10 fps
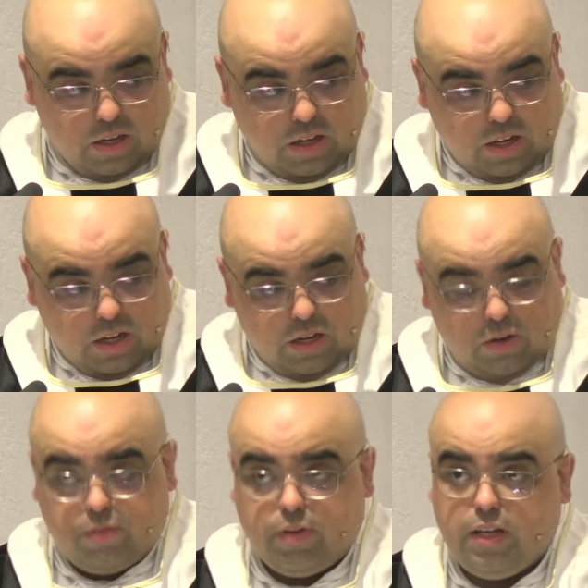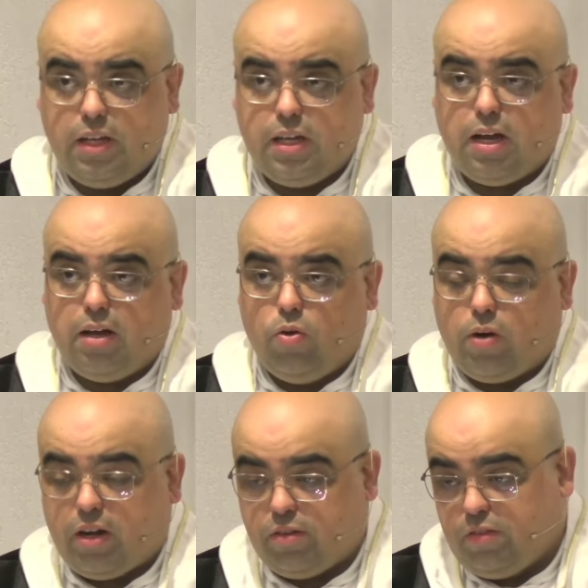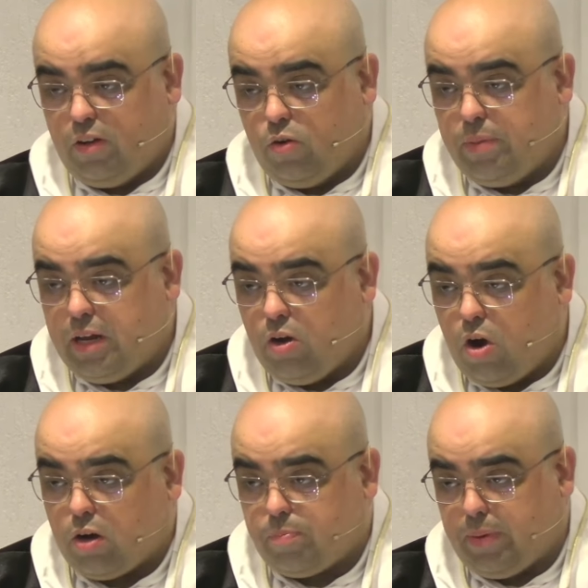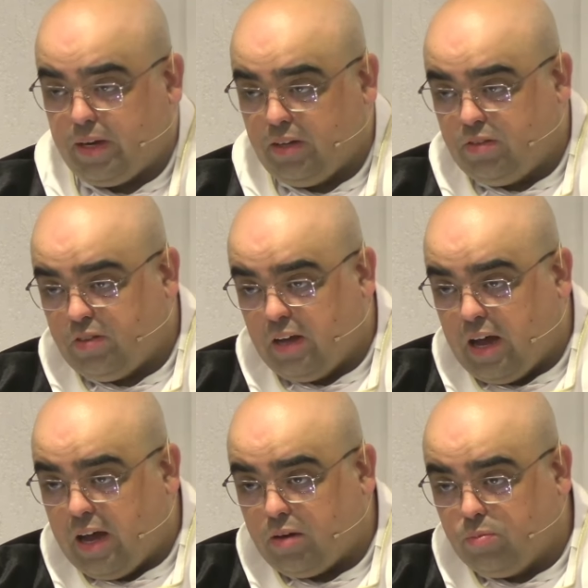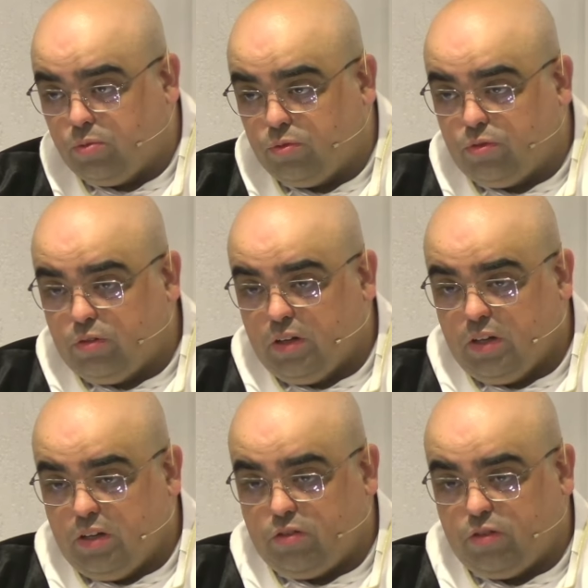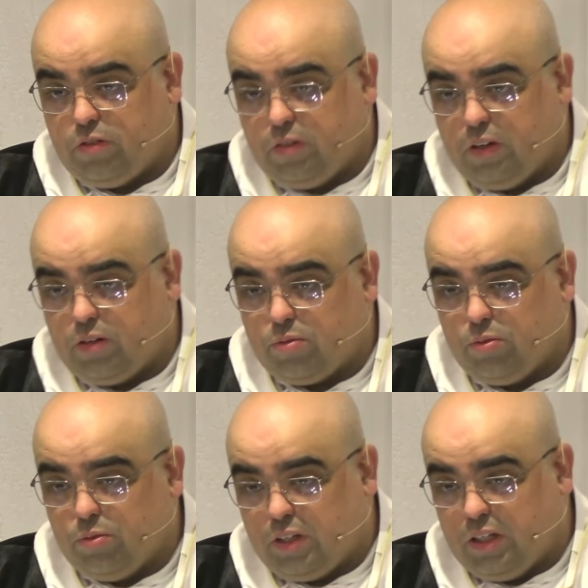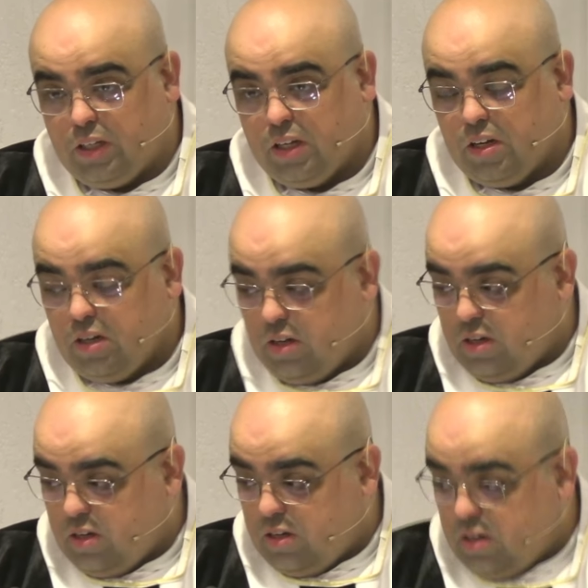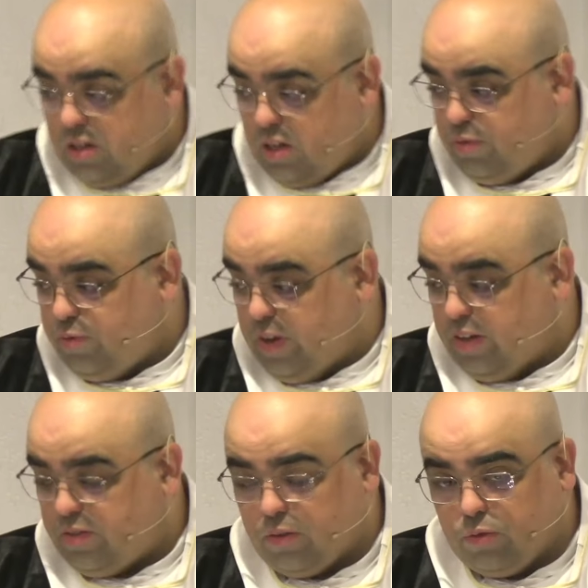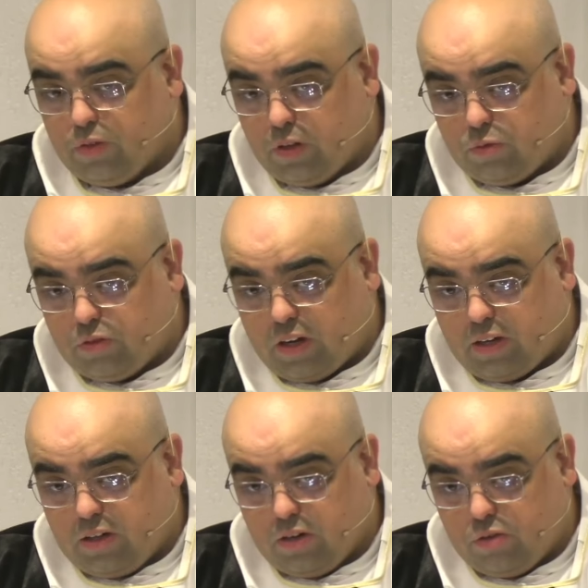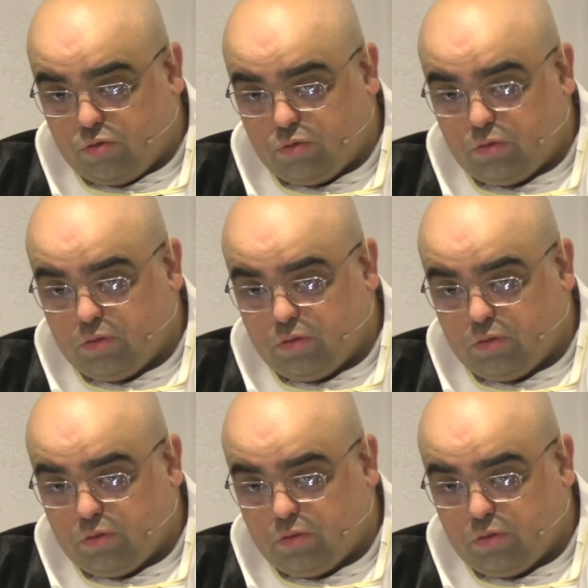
E não haveria ocasião melhor para encerrarmos este cerco do que na festa dos santos arcanjos.